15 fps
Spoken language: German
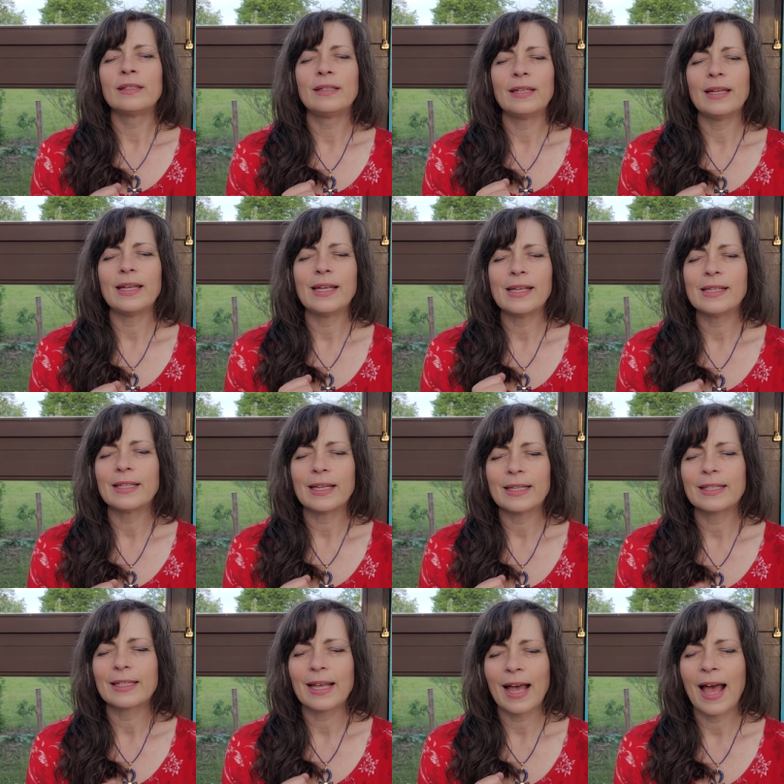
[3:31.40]

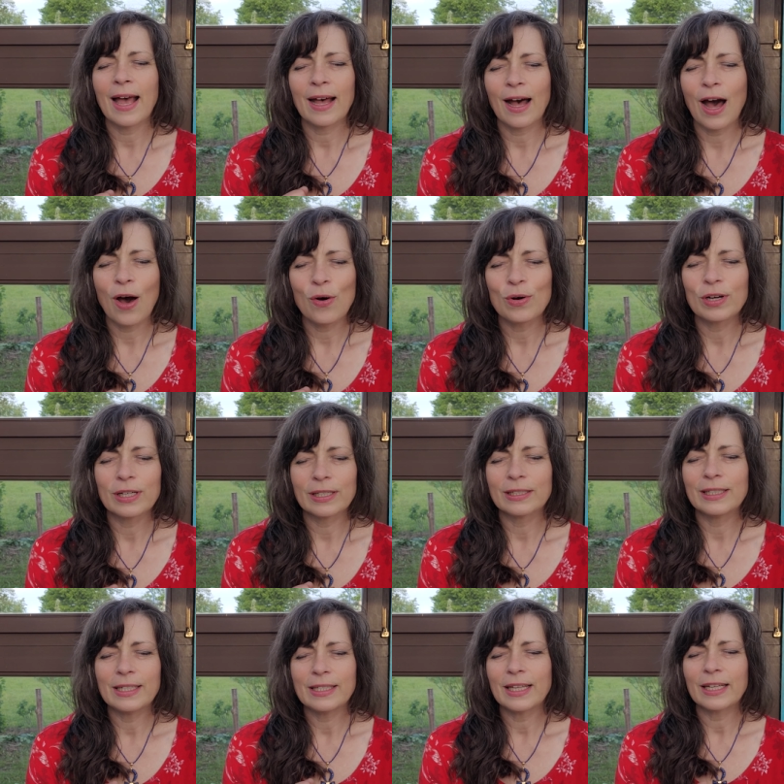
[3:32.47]
Dieses Gerauche,
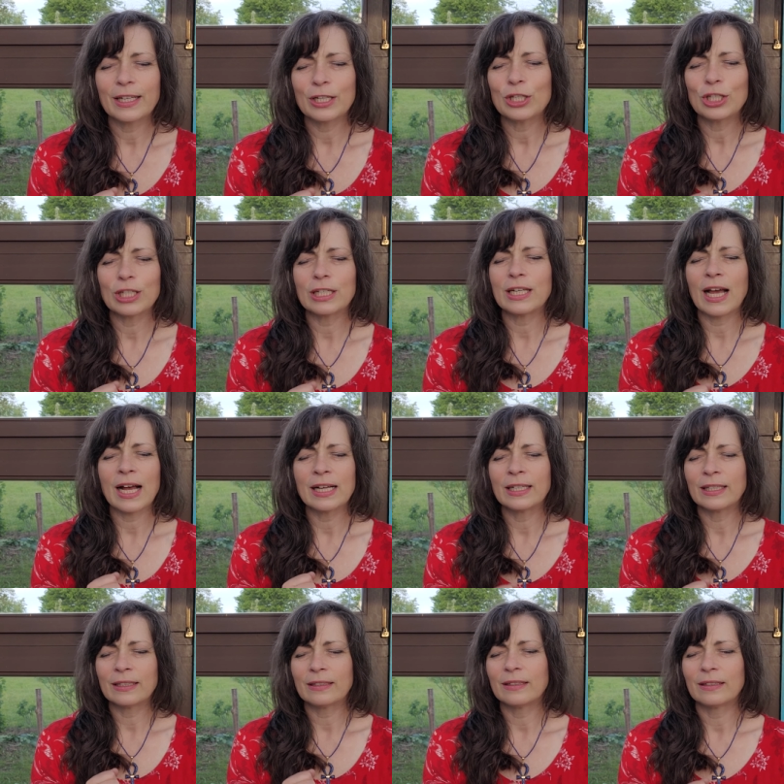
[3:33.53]
dieser
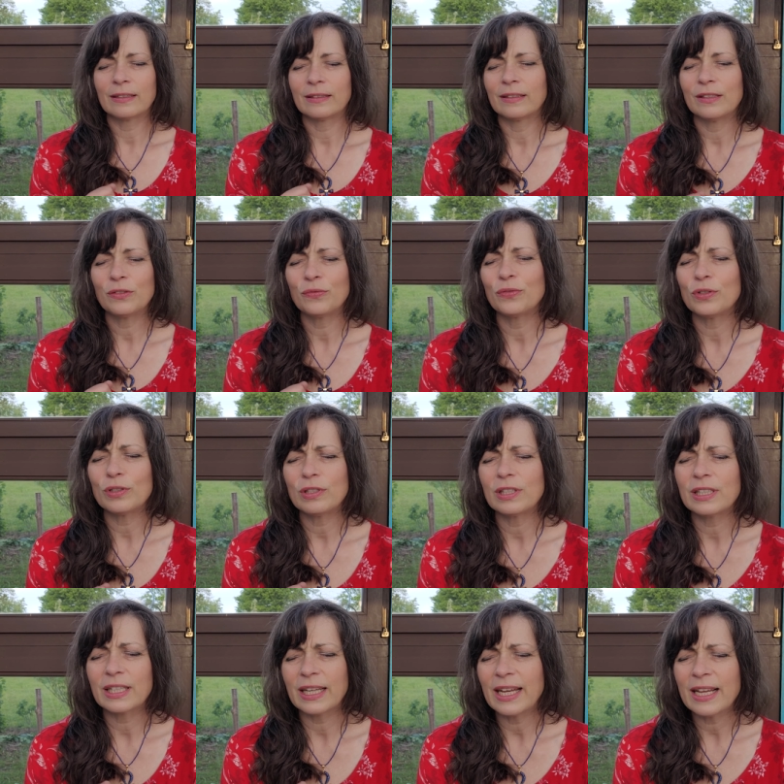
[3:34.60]
Gestank, es
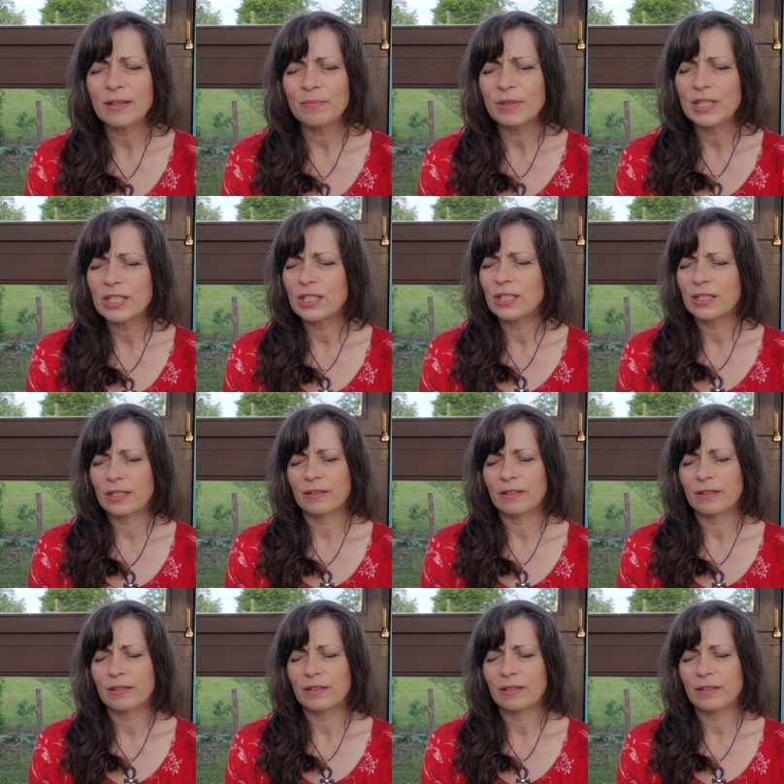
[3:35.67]
frustriert mich.